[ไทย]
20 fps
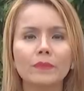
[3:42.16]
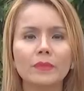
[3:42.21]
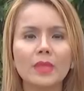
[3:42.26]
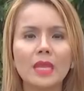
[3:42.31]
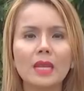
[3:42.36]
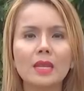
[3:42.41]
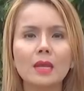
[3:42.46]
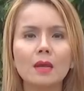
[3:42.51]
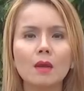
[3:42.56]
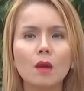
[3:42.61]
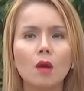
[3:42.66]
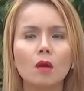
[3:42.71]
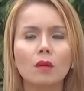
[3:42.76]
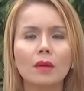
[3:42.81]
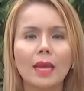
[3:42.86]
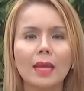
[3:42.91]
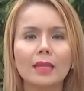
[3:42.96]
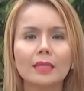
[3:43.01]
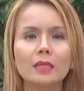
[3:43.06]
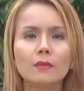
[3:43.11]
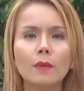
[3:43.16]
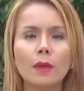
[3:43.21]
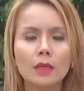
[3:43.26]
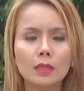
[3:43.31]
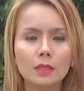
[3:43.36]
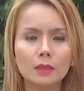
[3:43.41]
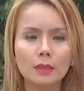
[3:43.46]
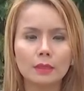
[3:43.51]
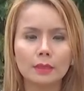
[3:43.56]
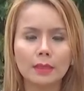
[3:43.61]
ในเรื่องของการที่ว่า
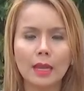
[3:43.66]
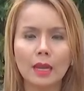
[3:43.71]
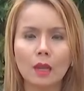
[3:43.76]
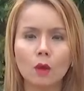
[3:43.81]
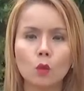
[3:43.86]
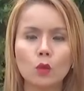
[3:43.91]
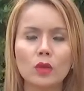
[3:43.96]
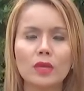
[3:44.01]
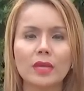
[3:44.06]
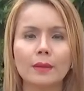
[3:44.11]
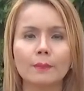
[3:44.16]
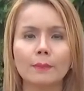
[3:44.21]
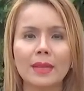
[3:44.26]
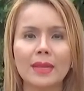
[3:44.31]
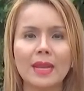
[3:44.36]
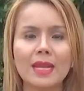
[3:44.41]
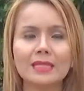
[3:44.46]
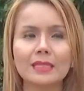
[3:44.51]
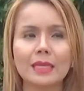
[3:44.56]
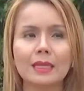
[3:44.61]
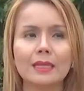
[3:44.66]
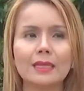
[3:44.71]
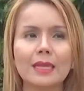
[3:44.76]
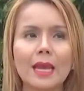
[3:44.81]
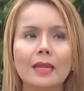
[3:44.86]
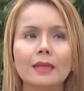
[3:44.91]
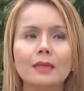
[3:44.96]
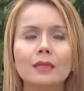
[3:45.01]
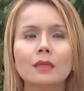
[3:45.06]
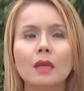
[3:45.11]
คือถ้าเราคุยกันไปได้สักระ
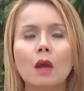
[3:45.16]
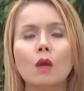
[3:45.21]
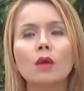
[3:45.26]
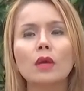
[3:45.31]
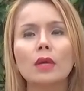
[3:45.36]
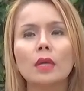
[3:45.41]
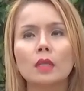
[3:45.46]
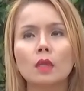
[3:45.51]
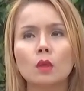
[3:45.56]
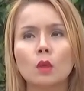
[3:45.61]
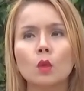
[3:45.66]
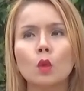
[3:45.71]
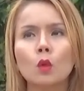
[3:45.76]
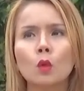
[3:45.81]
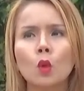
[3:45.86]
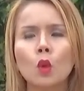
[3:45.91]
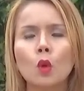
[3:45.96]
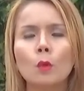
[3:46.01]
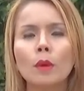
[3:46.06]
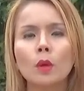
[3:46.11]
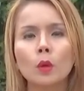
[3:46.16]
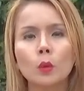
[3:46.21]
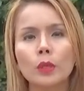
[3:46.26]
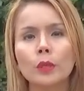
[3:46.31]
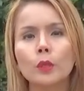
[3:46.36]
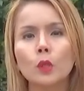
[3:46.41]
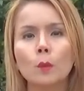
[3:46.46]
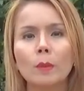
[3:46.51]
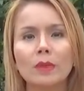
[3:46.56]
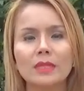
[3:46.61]
ยะหนึ่งเขาเคยโทรมาคุย
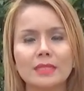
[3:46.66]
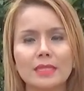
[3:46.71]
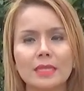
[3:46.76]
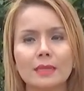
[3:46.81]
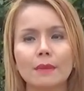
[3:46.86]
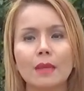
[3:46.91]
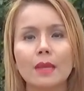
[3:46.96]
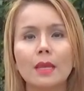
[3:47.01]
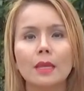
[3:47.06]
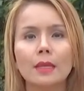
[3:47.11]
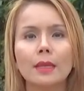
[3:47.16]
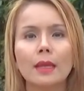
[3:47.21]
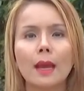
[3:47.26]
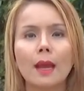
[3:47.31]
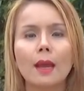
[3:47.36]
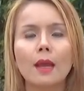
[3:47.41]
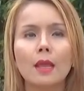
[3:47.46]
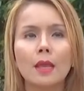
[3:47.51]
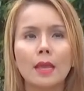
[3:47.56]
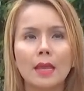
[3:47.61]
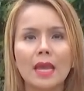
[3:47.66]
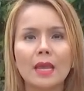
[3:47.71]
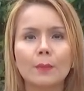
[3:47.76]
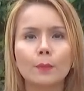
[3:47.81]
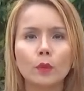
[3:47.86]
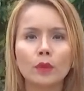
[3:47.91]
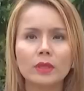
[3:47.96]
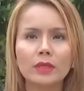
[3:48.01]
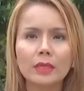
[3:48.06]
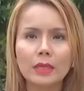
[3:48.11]
โทรมาจีบนะคะเหตุ
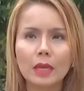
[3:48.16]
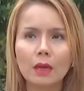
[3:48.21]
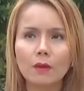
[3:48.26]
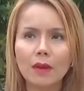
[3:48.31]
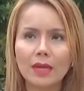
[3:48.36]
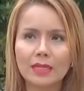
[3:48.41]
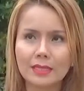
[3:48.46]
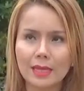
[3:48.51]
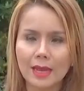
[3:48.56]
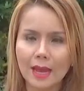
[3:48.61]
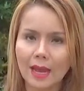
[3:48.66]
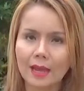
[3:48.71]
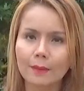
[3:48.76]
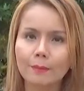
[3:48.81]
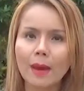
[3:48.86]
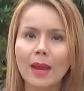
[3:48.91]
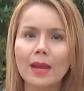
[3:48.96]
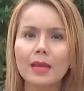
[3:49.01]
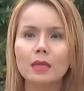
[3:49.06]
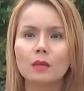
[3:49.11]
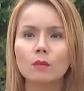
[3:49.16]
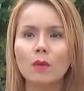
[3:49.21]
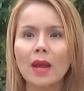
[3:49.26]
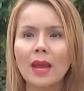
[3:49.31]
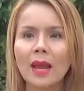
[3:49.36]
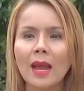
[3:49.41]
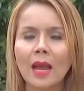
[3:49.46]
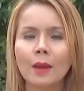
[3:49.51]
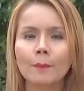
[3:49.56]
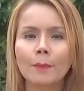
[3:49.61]
ผลที่เขาอาจจะหายไปหรือว่า
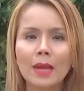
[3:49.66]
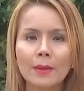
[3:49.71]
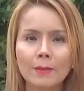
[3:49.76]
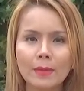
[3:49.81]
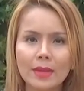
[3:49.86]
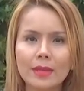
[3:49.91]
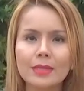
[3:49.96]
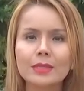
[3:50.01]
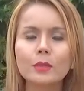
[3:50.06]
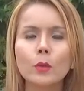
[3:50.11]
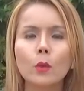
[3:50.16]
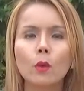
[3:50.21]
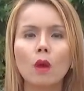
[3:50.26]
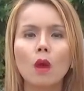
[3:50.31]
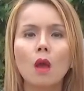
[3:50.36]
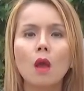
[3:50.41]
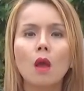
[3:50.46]
ห่างไปไม่ได้ส่ง